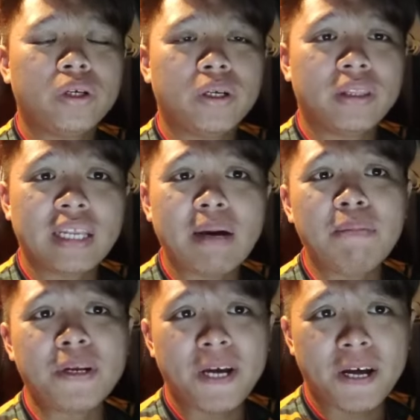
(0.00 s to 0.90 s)
uh, tidak
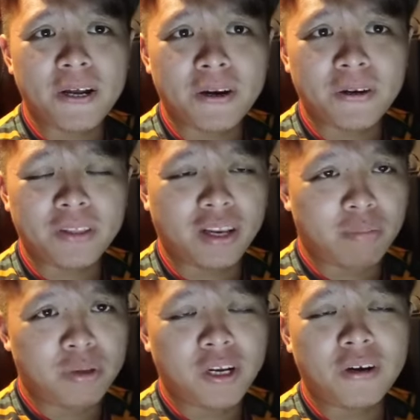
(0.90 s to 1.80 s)
benar,
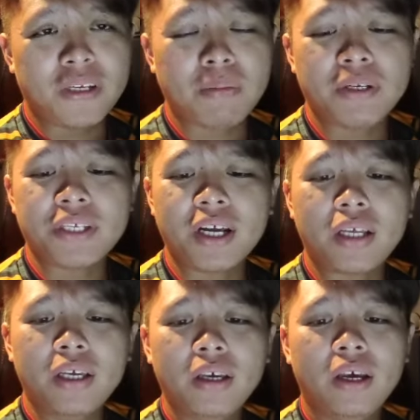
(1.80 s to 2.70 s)
tidak benar sama
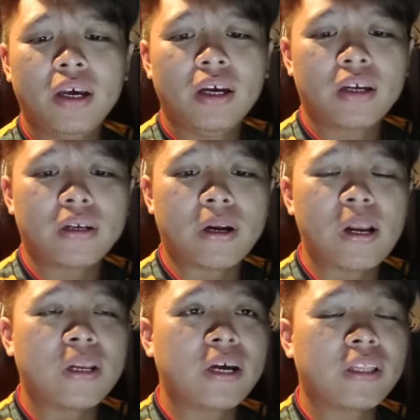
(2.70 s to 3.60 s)
sekali
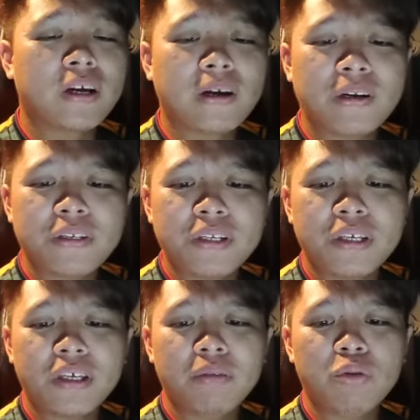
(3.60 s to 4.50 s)
karena dikatakan di
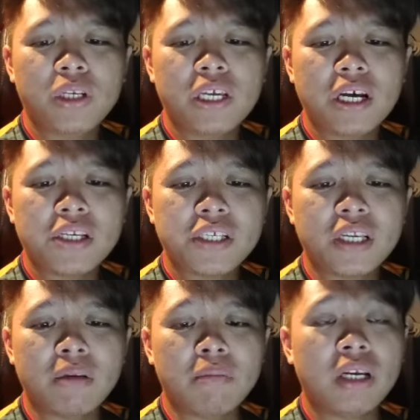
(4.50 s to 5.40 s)
sini Muhyiddin
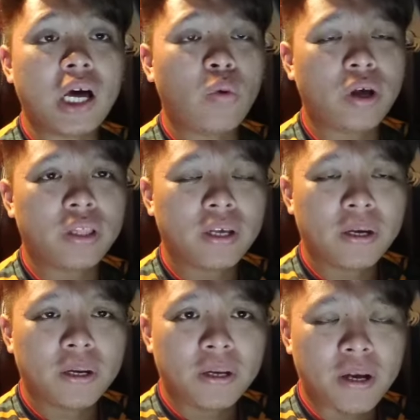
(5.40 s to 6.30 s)
Yassin melawat
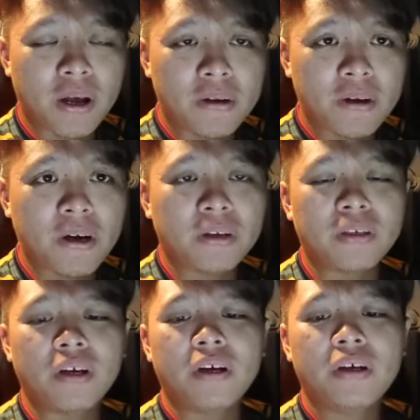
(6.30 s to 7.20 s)

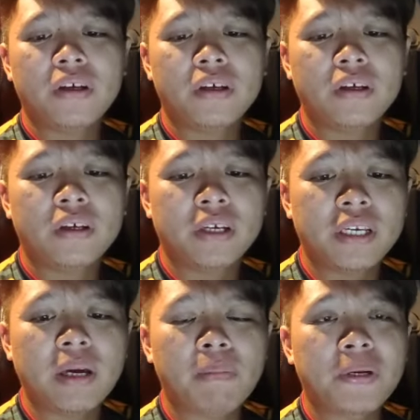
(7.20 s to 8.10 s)
kakaknya
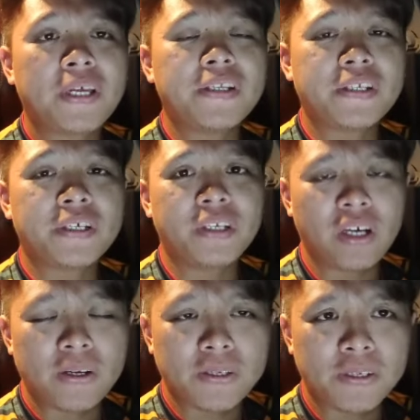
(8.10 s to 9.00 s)
hidap cancer
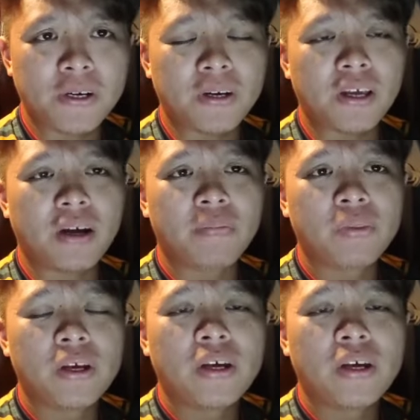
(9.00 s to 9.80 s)
di Australia.